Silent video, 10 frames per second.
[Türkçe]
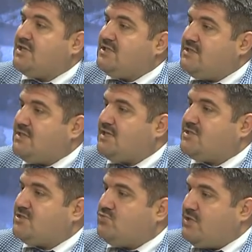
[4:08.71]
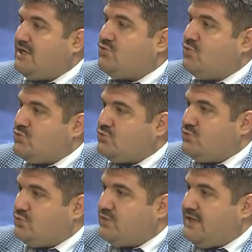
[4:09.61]
yıllarca süren
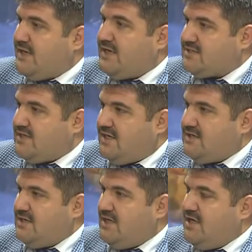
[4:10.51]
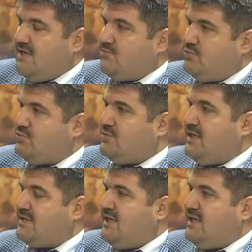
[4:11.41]
yolculuklara nazaran
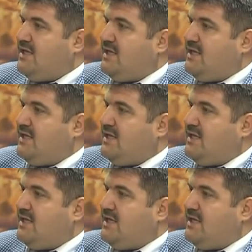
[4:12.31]
bugünlerde,